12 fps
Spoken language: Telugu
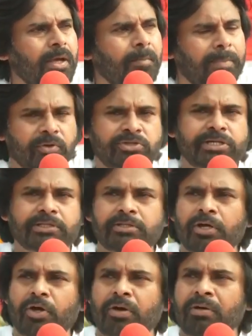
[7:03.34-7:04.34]

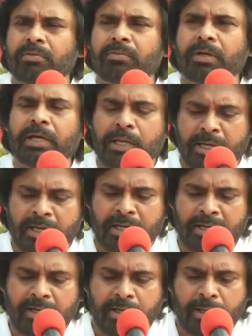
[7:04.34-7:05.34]
భవిష్యత్తులో
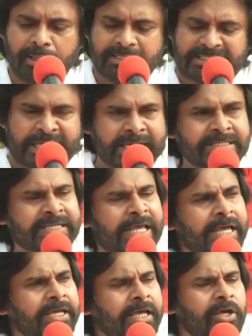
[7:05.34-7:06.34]

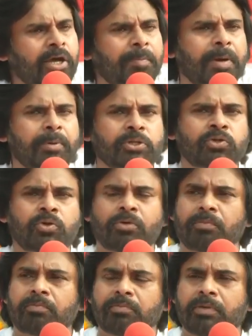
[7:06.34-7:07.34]
జనసేన కనుక ప్రభుత్వం
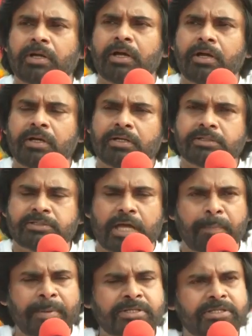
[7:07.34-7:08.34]

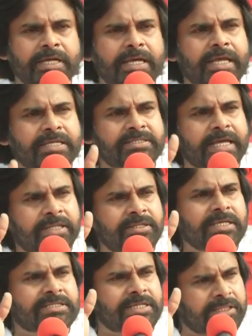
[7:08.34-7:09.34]
స్థాపించగలిగే
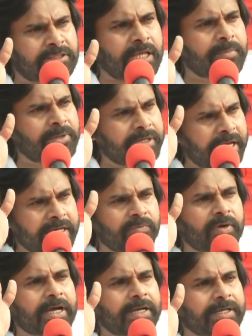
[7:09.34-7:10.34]
శక్తి సత్తా మీరు కానీ
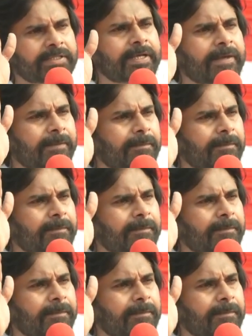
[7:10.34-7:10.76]
ఇవ్వగలిగితే